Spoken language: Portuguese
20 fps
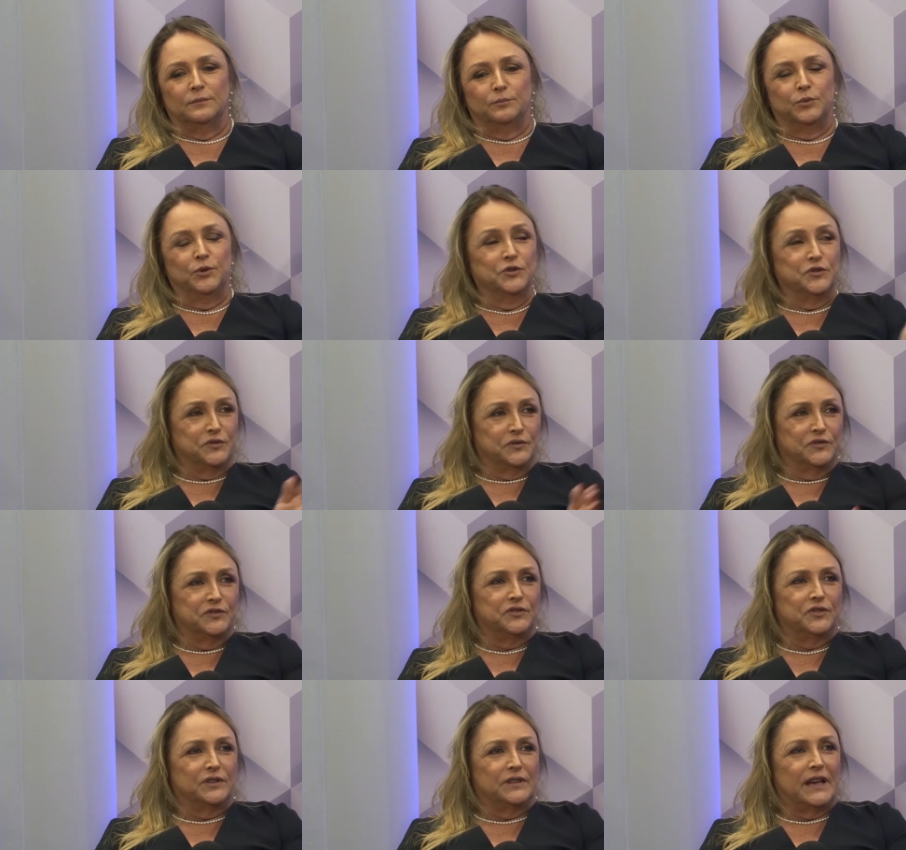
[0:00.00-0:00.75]
para os
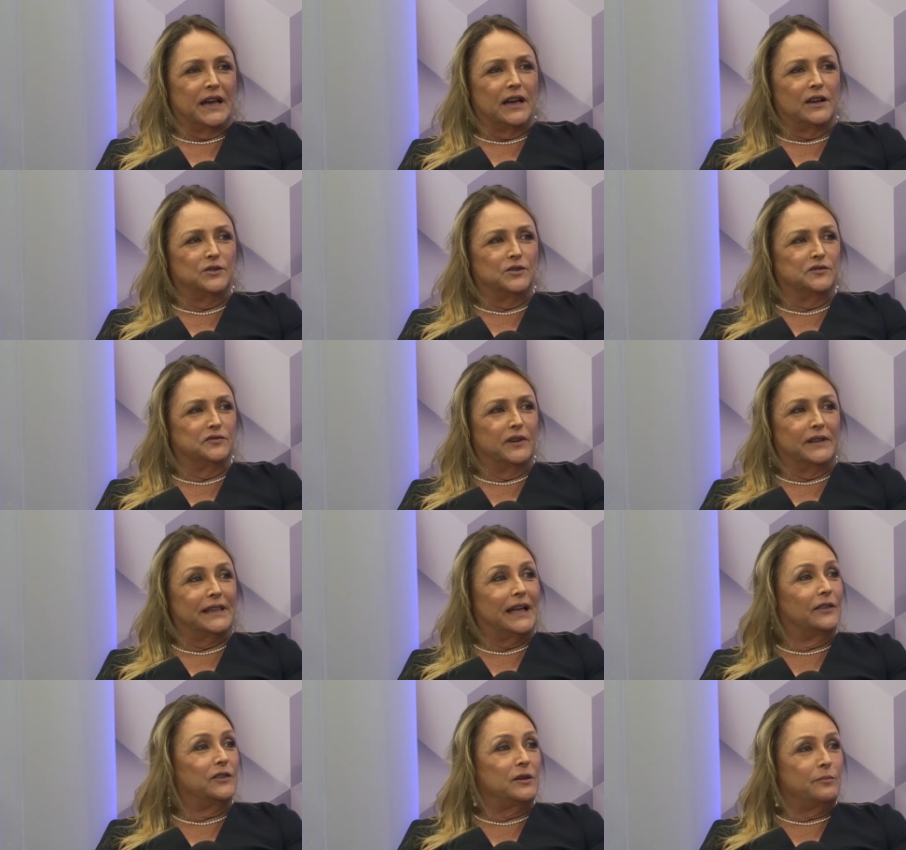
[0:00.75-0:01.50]
funcionários
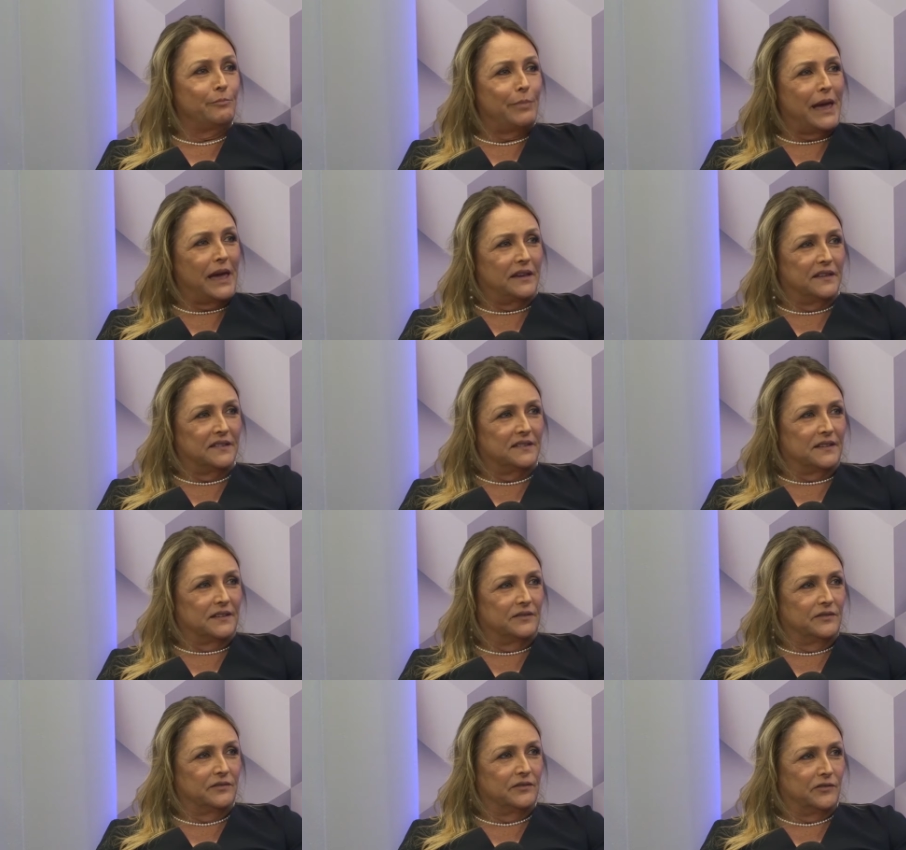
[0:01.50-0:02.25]
foi dado em
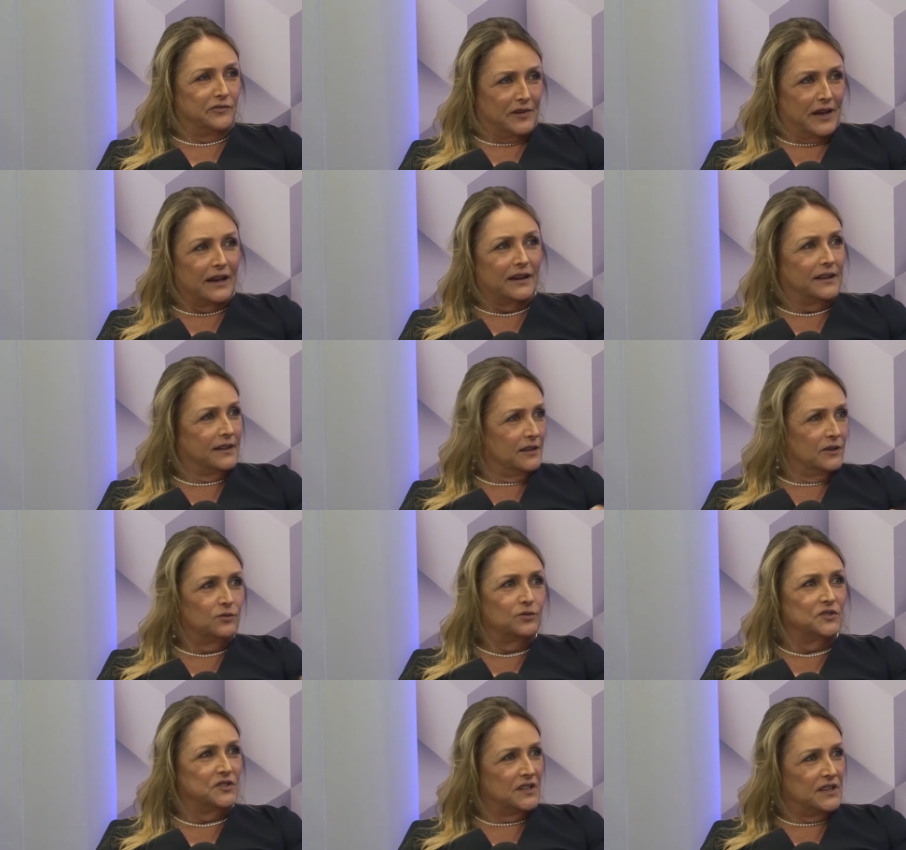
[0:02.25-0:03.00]
peça, faca
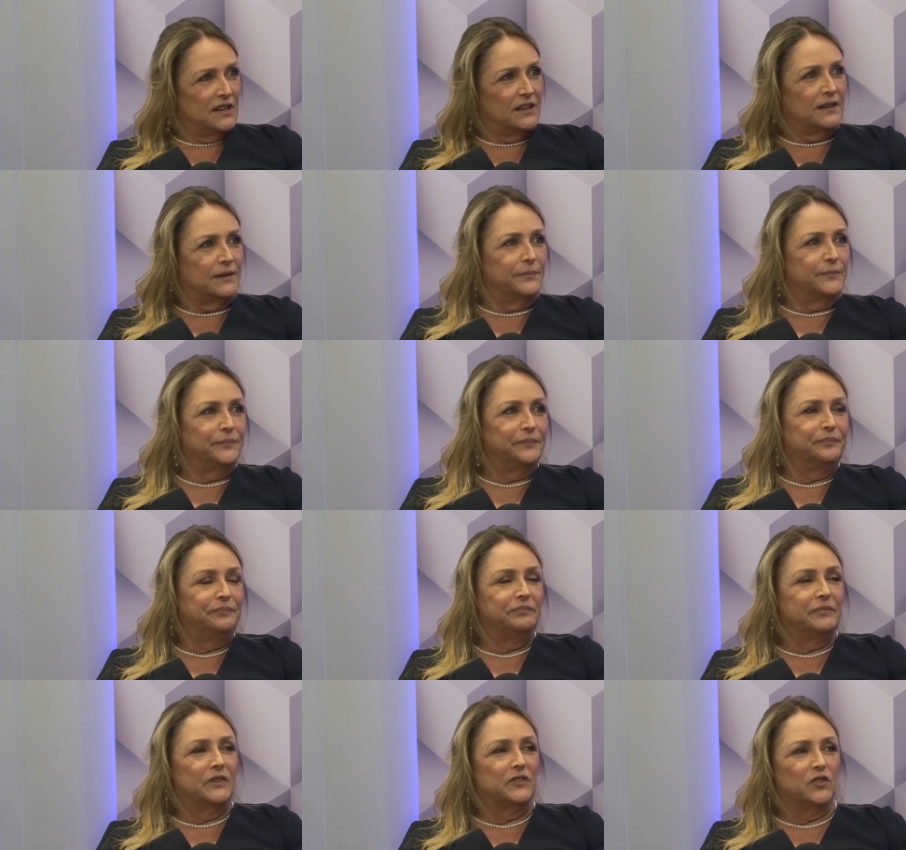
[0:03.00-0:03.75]
de cozinha,
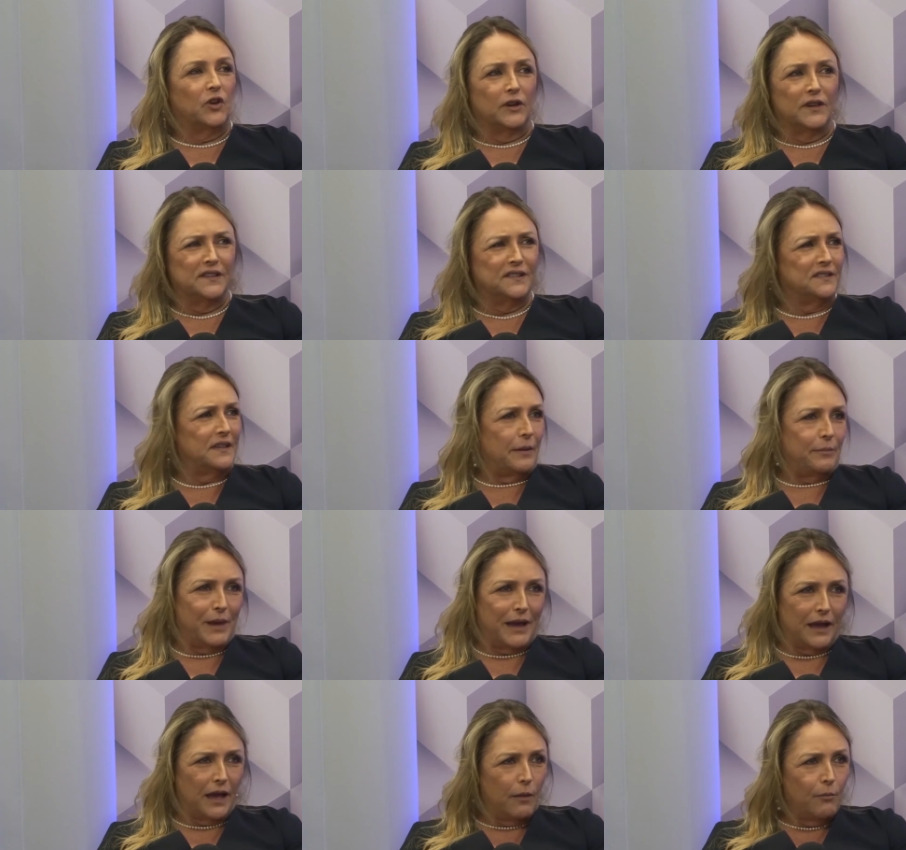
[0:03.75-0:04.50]
só que
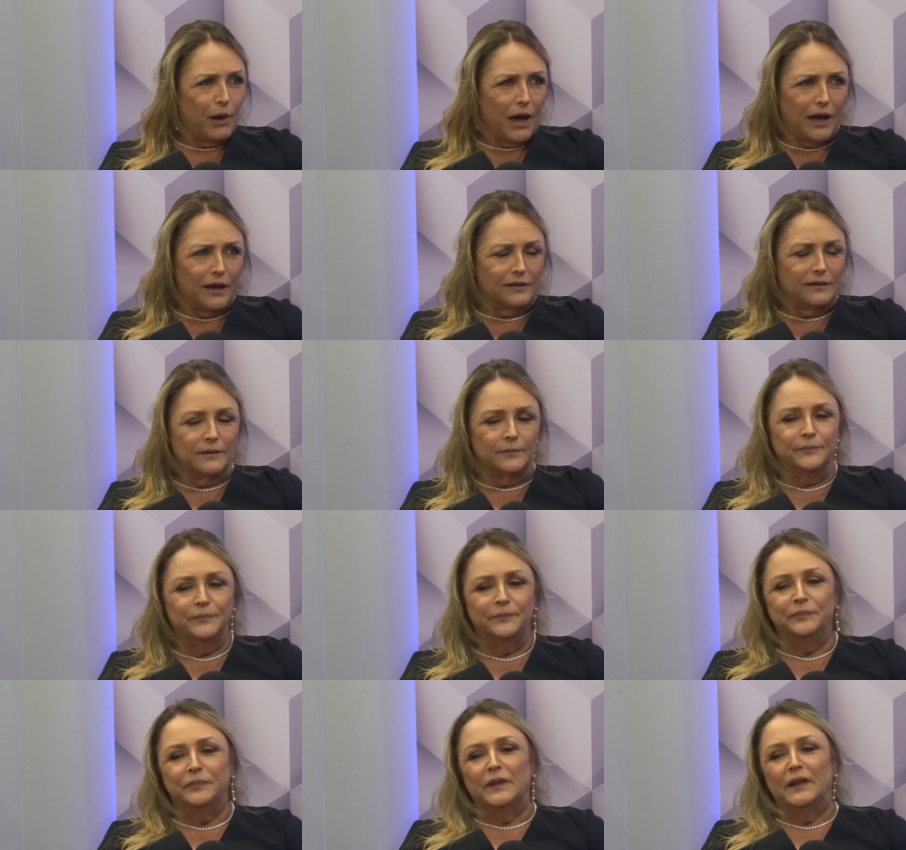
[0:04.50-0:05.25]
semi acabada.